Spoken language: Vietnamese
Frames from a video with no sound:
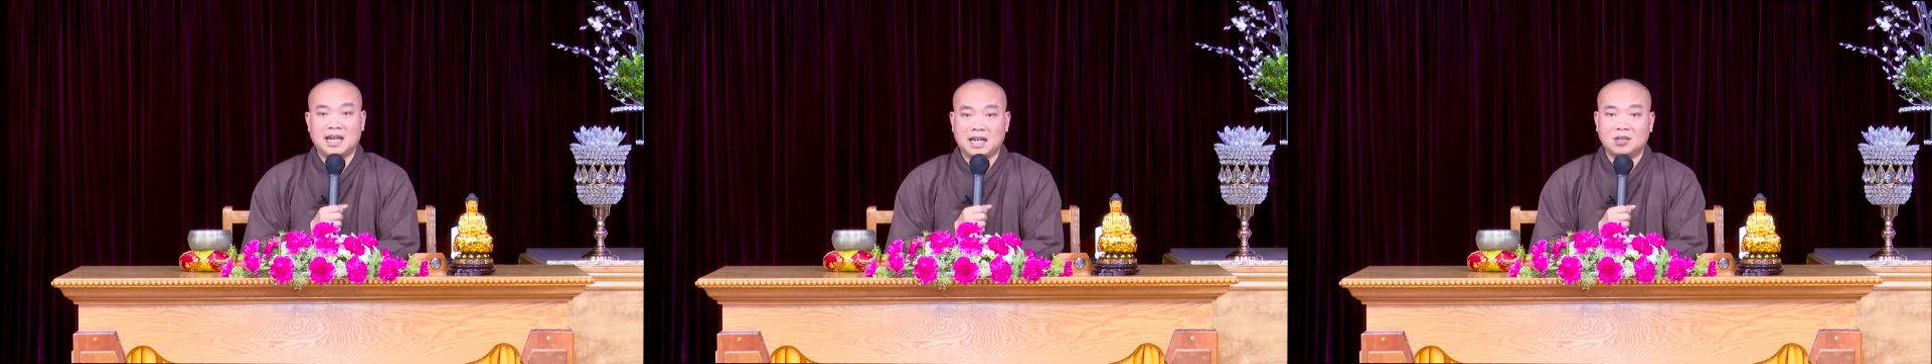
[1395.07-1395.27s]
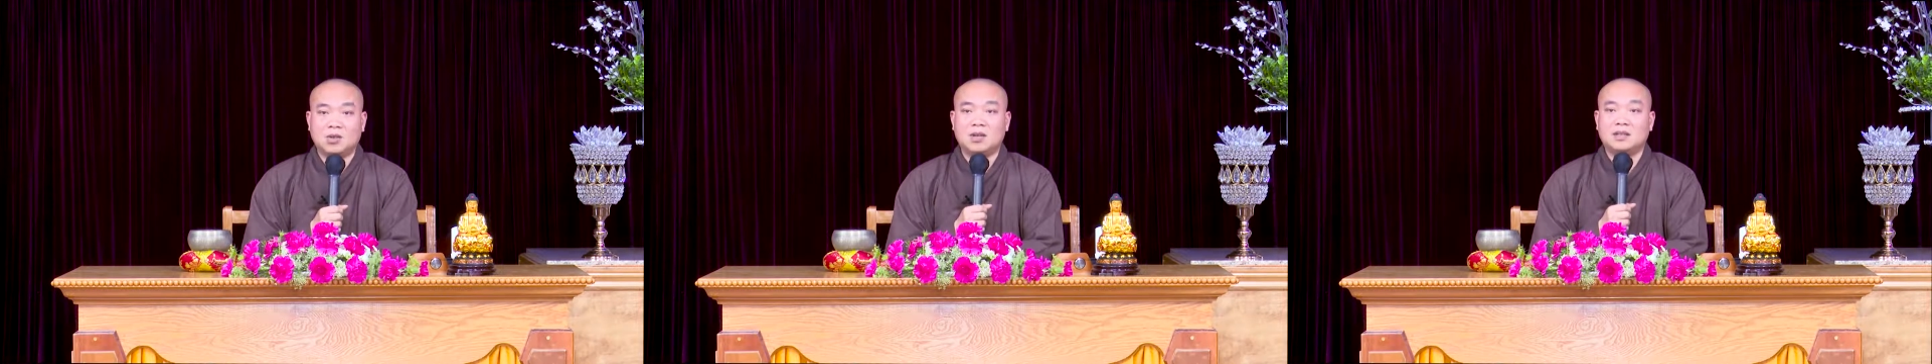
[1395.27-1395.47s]

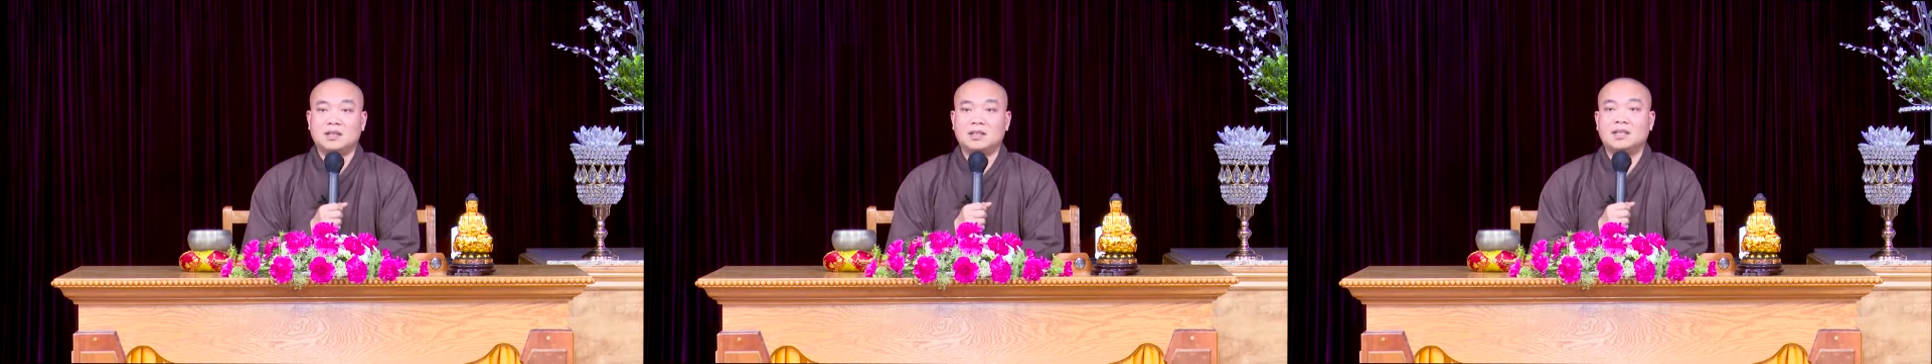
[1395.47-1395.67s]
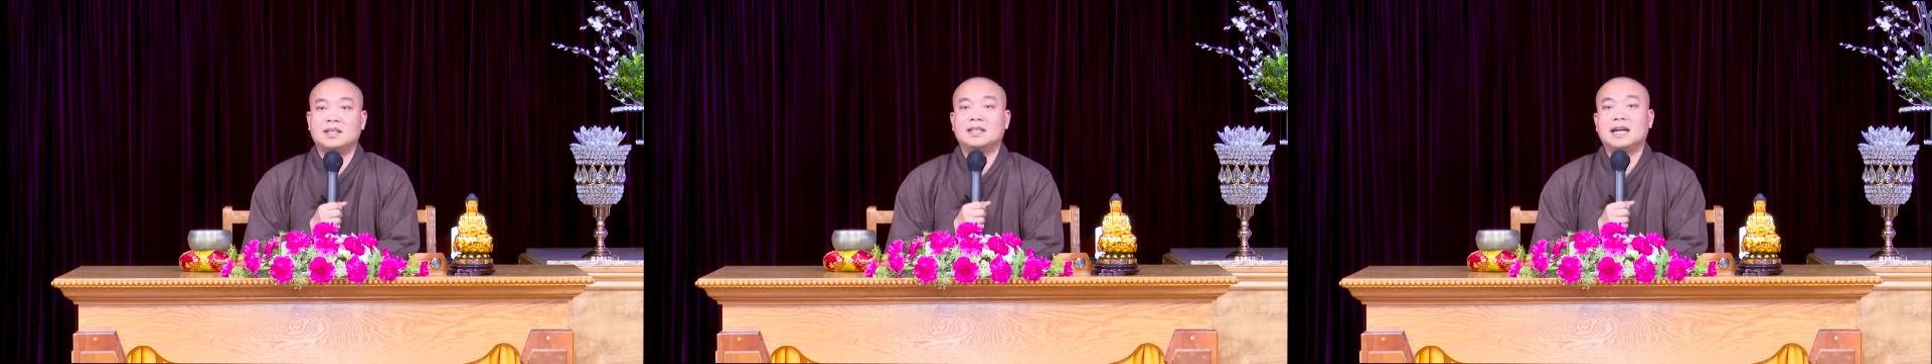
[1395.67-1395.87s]
giải thoát
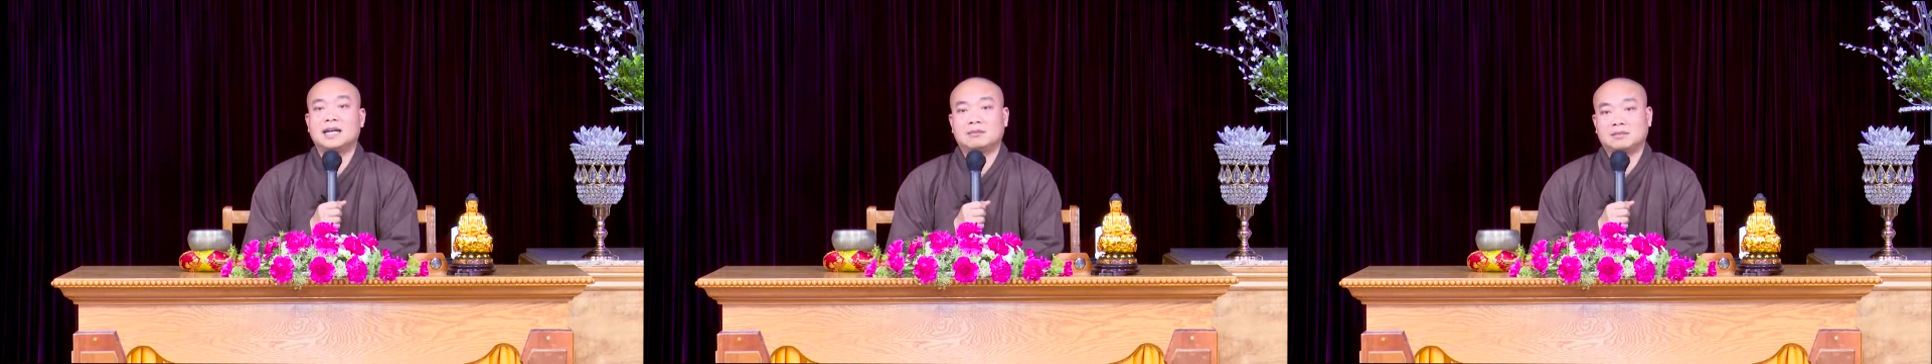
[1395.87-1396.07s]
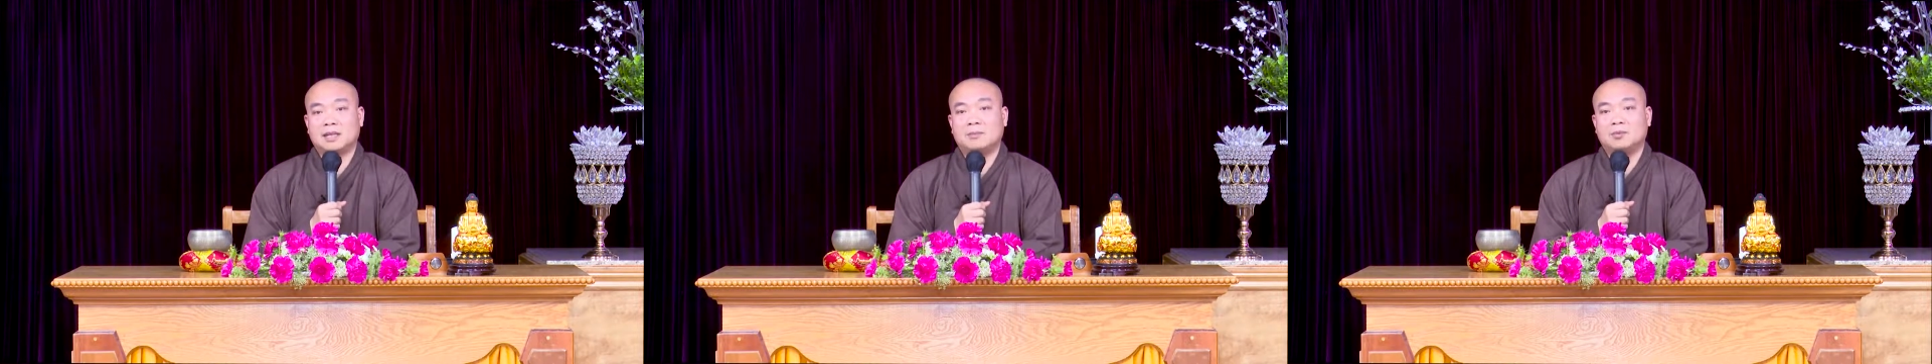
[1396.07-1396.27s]
nó hiện
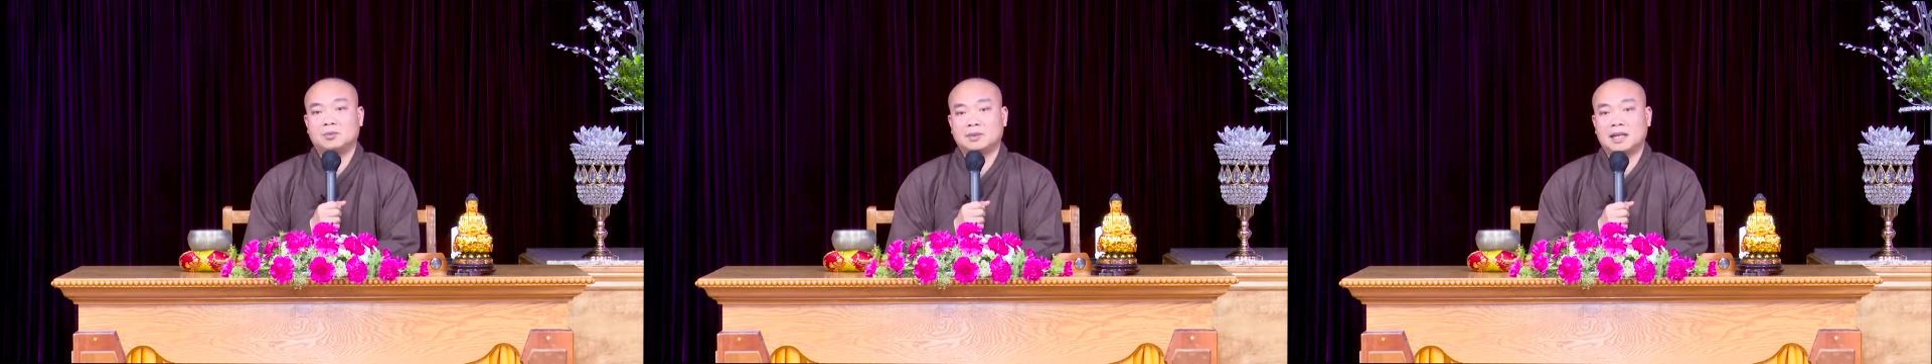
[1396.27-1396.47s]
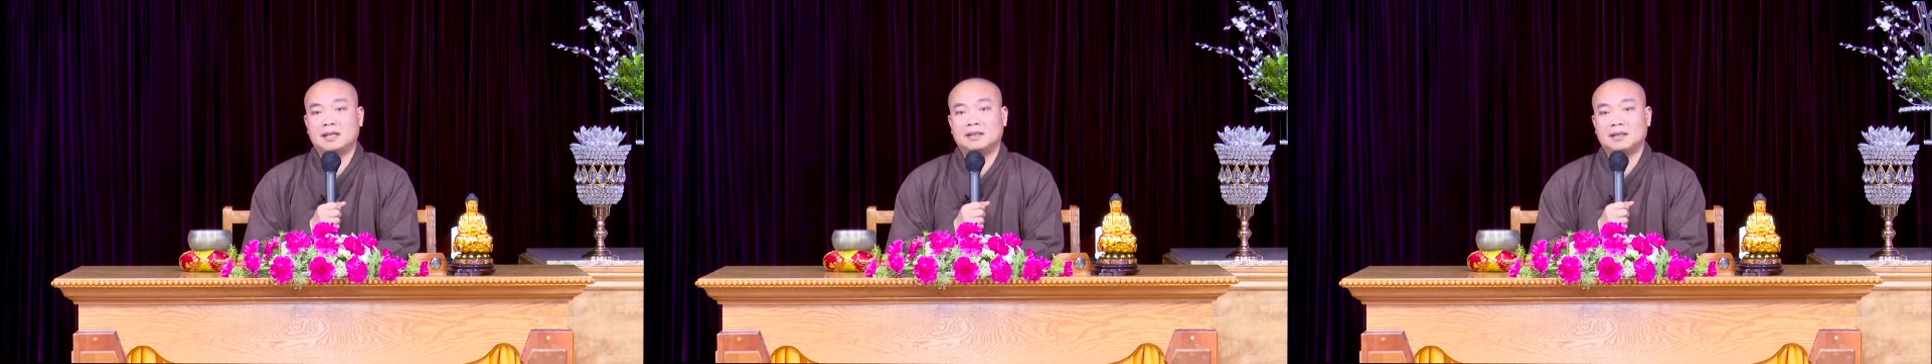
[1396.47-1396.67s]
ra trong tâm
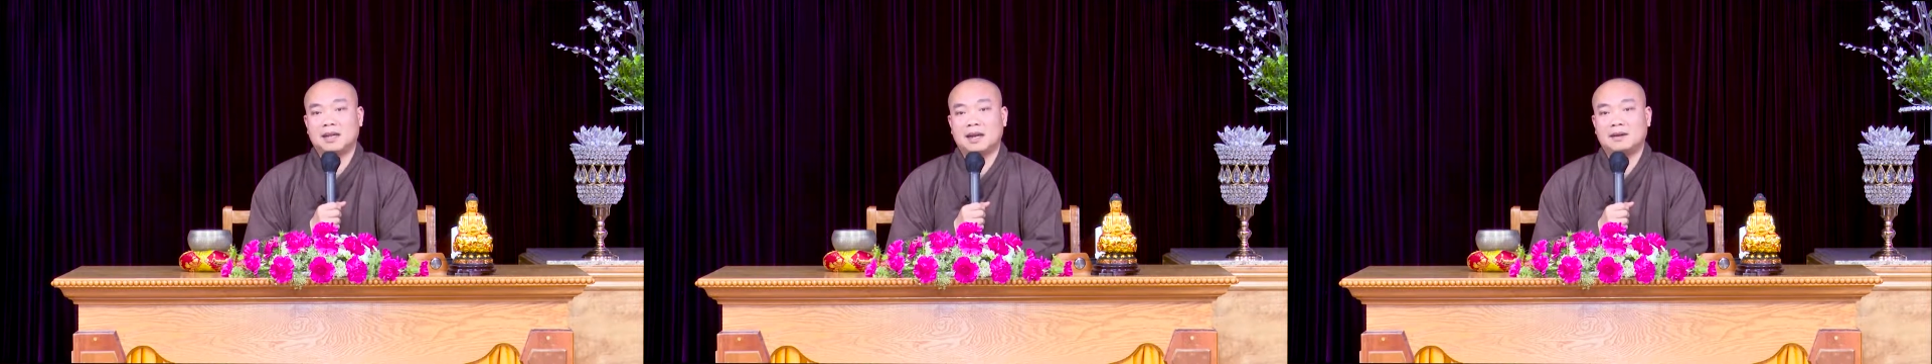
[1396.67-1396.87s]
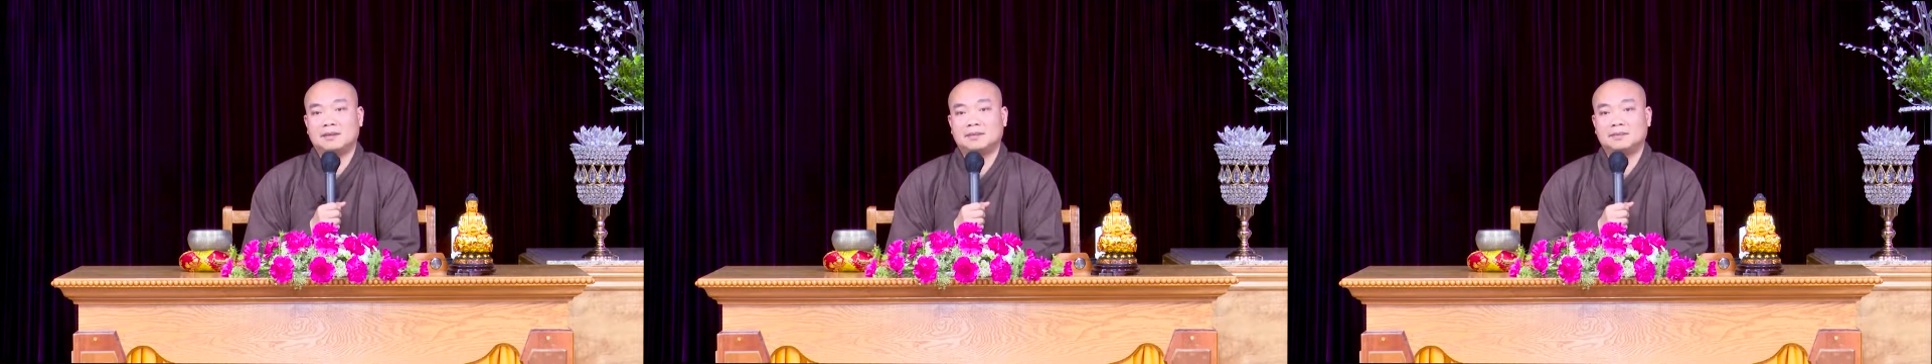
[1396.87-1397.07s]
chúng ta như thế
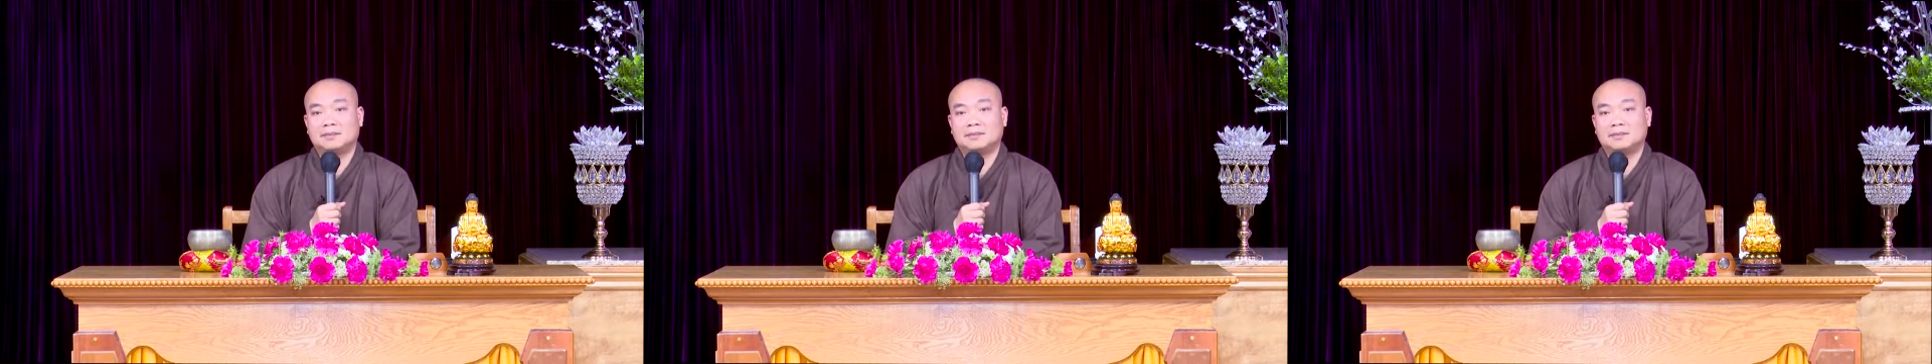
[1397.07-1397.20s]
nào.